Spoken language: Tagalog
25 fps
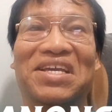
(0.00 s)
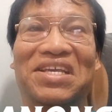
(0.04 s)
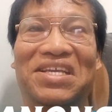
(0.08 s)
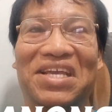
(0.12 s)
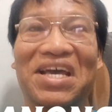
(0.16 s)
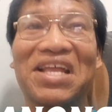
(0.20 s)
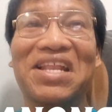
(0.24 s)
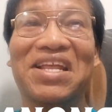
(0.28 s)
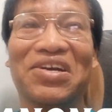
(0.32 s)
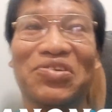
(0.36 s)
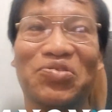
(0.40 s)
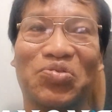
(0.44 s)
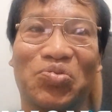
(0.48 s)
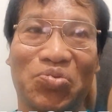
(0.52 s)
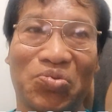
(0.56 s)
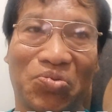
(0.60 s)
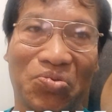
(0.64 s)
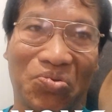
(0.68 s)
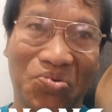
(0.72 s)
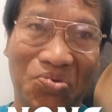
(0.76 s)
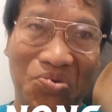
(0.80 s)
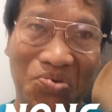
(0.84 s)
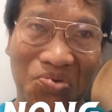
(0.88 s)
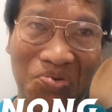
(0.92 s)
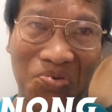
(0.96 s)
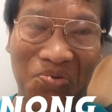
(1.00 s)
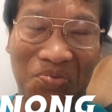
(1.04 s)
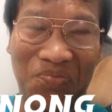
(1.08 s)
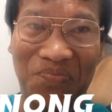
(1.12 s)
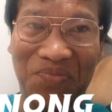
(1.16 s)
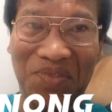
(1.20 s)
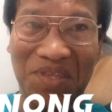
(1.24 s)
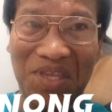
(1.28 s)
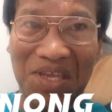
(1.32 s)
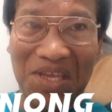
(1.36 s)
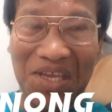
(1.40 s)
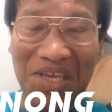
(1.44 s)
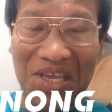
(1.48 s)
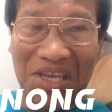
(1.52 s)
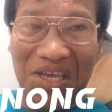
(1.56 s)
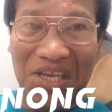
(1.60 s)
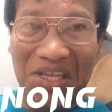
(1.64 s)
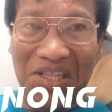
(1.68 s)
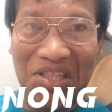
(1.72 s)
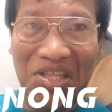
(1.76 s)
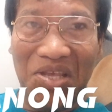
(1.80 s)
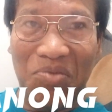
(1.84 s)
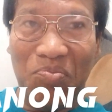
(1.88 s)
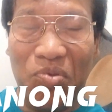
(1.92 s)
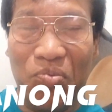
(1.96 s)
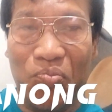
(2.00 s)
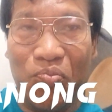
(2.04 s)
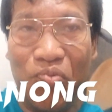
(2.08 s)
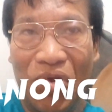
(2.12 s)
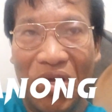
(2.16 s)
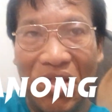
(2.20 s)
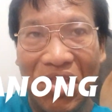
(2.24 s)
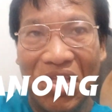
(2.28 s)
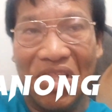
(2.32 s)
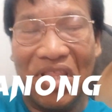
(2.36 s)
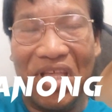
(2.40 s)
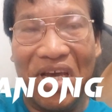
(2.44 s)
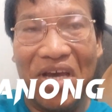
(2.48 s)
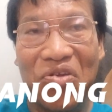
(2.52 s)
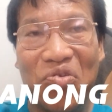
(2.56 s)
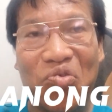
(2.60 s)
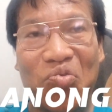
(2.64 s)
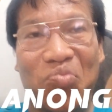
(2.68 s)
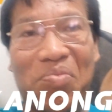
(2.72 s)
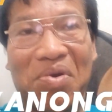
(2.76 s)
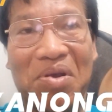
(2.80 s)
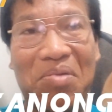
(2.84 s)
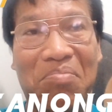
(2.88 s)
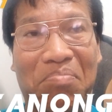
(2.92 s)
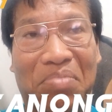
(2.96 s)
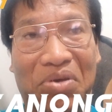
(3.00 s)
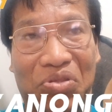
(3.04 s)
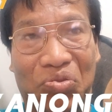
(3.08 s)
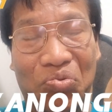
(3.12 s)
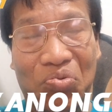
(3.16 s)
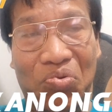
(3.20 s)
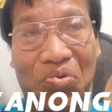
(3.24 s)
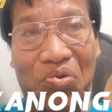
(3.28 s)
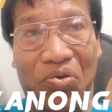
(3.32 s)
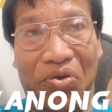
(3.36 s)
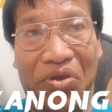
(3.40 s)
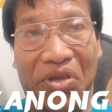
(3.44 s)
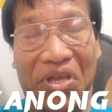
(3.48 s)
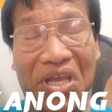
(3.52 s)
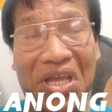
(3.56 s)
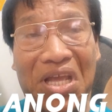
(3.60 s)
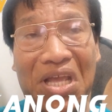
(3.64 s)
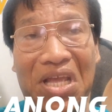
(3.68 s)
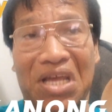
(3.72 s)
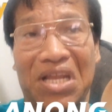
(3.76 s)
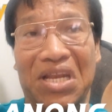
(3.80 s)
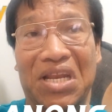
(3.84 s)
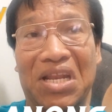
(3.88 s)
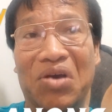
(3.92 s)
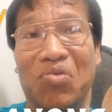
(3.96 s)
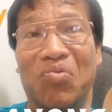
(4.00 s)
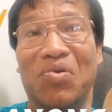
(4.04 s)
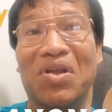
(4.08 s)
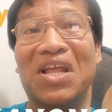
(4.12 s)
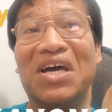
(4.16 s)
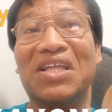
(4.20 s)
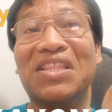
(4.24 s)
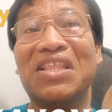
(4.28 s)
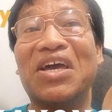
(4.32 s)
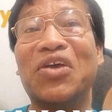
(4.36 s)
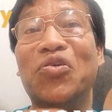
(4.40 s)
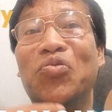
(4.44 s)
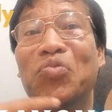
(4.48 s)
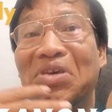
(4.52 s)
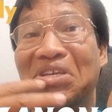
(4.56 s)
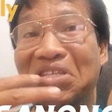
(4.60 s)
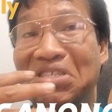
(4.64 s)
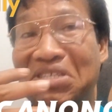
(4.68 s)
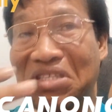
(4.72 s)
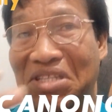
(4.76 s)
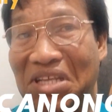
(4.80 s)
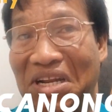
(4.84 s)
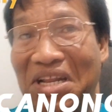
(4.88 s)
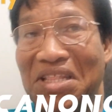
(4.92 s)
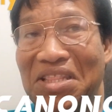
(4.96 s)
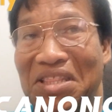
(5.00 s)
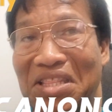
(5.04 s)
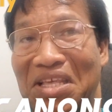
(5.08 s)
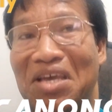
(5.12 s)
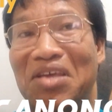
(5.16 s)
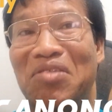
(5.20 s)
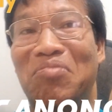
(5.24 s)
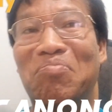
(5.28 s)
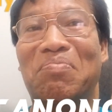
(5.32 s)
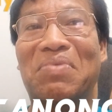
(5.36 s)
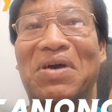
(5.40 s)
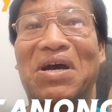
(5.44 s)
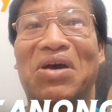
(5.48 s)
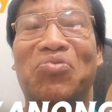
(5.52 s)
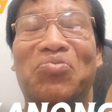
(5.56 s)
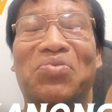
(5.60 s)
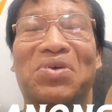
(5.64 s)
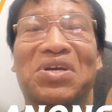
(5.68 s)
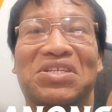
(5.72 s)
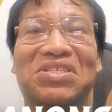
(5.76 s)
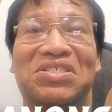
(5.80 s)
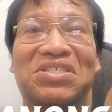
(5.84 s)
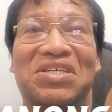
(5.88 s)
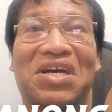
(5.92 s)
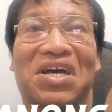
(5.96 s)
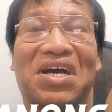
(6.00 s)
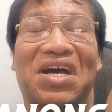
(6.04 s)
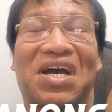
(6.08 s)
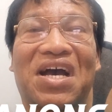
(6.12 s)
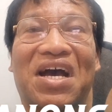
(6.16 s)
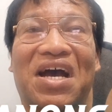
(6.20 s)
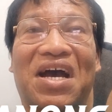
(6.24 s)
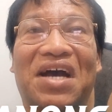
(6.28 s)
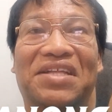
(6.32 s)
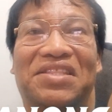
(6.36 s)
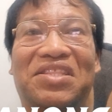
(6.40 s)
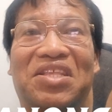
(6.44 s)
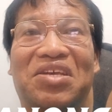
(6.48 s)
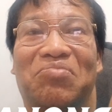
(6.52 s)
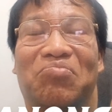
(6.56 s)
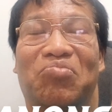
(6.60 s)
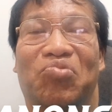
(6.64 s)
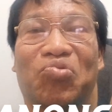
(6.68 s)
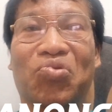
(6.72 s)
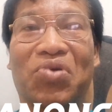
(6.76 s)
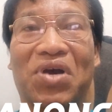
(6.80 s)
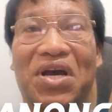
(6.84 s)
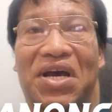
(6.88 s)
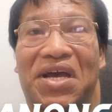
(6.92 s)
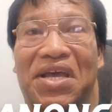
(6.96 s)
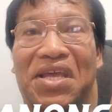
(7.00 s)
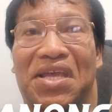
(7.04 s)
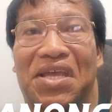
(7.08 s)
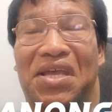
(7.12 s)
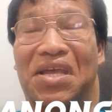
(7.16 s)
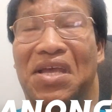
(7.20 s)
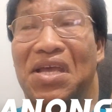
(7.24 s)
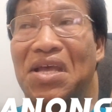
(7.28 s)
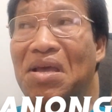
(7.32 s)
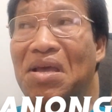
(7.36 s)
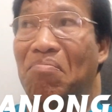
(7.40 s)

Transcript: Yan ang totoo. Hindi pa pwede tayong magpatuloy na wala tayong strength and power sa ating buhay.